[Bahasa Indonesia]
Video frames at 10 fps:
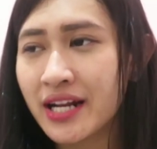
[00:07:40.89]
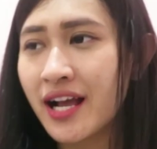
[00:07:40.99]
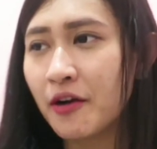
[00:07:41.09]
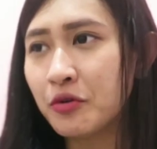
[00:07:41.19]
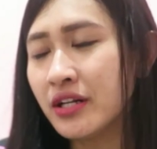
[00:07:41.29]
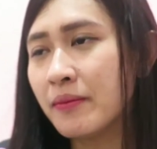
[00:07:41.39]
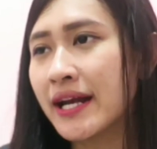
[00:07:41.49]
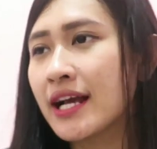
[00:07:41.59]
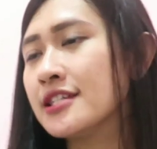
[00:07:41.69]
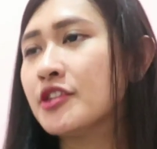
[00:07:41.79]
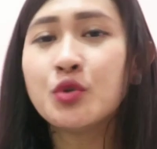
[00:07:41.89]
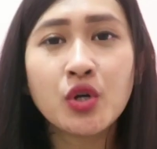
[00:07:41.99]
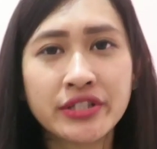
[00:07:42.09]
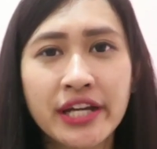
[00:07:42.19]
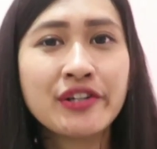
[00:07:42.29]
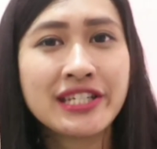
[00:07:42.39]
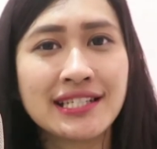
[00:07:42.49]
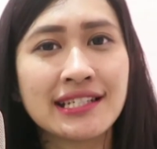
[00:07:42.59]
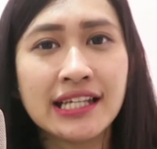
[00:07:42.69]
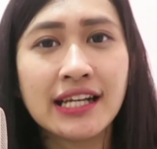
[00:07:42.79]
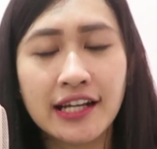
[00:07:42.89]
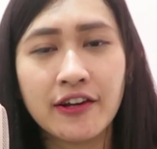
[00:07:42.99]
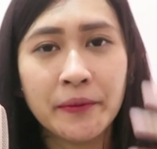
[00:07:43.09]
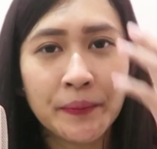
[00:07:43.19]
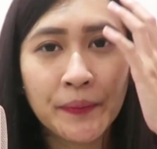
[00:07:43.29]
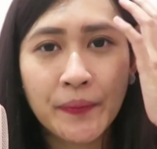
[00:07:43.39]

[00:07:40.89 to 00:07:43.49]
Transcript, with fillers: kadang aku di depan kaca tuh ngoceh-ngoceh sendiri loh.